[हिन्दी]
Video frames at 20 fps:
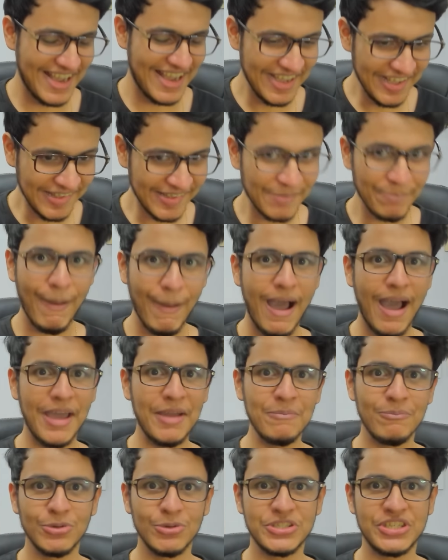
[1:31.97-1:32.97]
इस
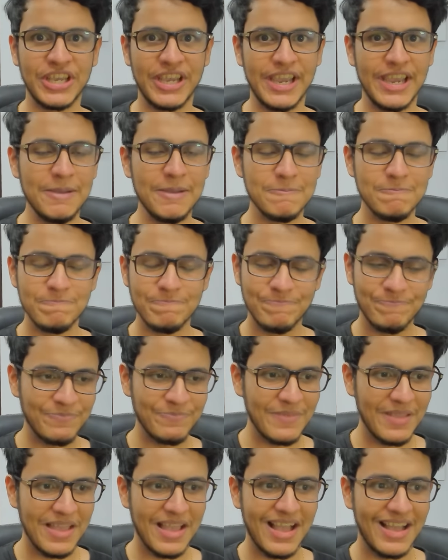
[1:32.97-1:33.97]
बार मुझे
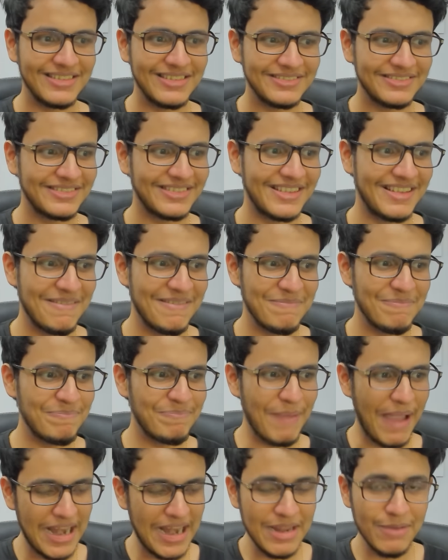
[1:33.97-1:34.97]

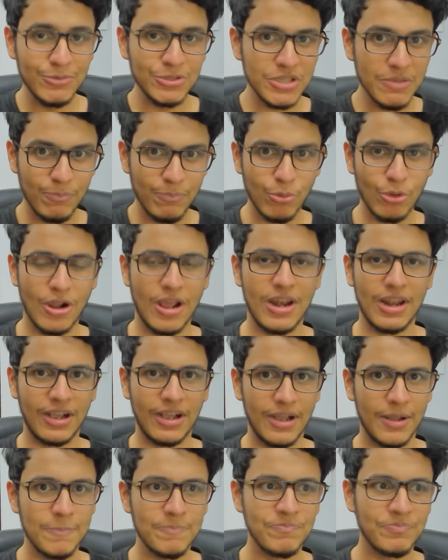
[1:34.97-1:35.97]
पहले मुझे बुरा
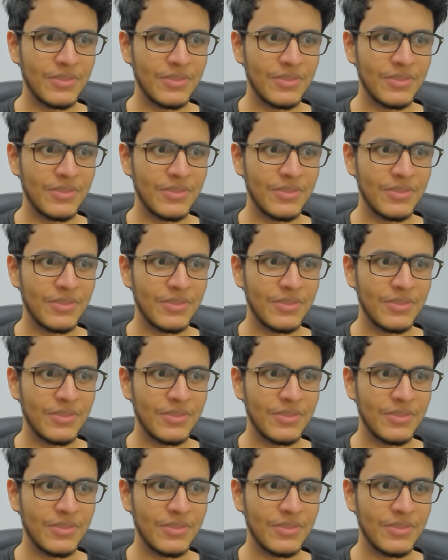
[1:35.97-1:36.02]
लगा